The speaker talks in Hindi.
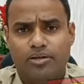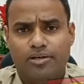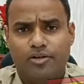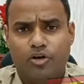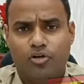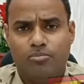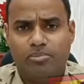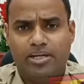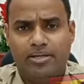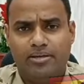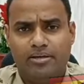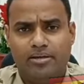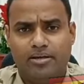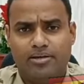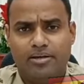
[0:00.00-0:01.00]
ये नौ मई
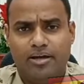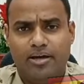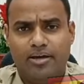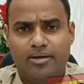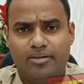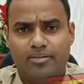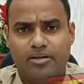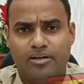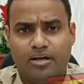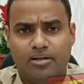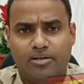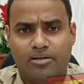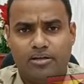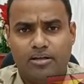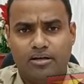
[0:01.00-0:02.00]
की घटना है
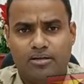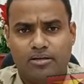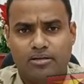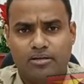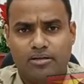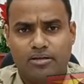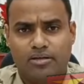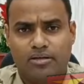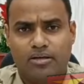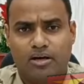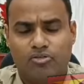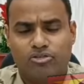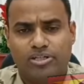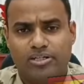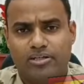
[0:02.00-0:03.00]
धनारी कला करके
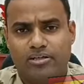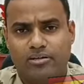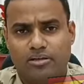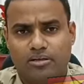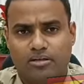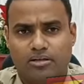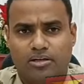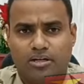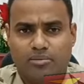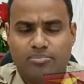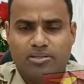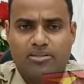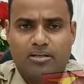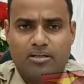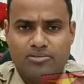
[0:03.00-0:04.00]
गांव है
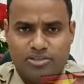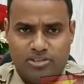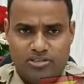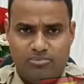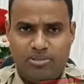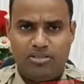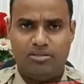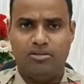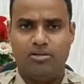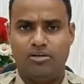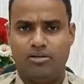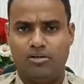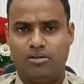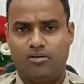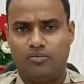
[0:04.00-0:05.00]
खिड़ापा थाना क्षेत्र में
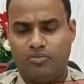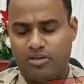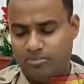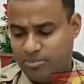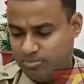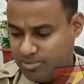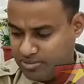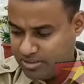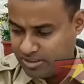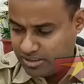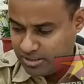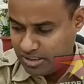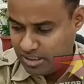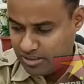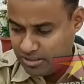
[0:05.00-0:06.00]
वहाँ पे
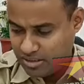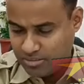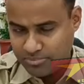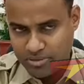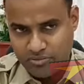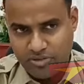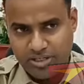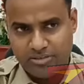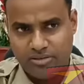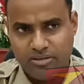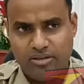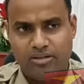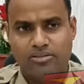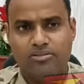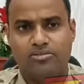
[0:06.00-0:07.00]
बजरंग लाल नाम का
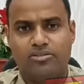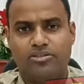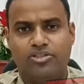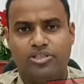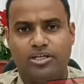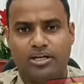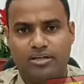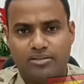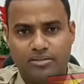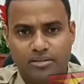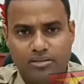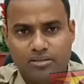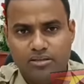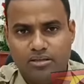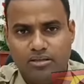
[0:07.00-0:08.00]
व्यक्ति है जिसने शिकायत
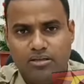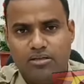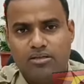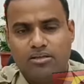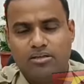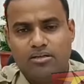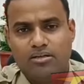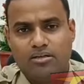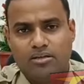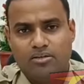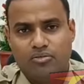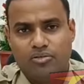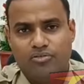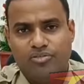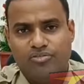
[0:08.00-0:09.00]
की थी कि
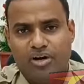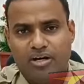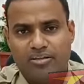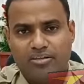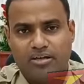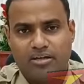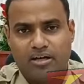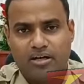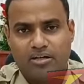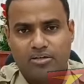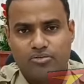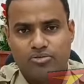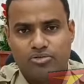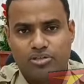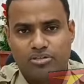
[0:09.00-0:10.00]
कोई विवाद के
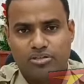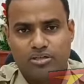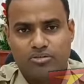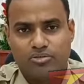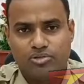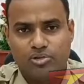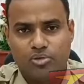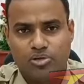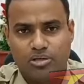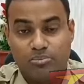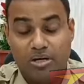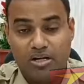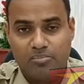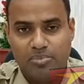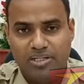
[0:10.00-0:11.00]
कारण उसके साथ कुछ लोगों ने
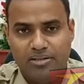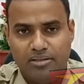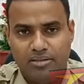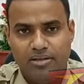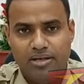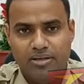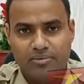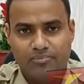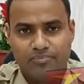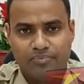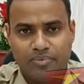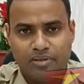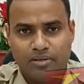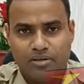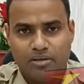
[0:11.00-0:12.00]
मारपीट की है
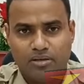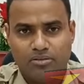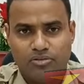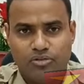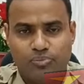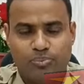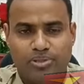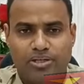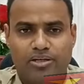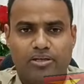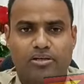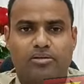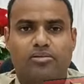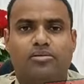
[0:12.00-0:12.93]
जिसपे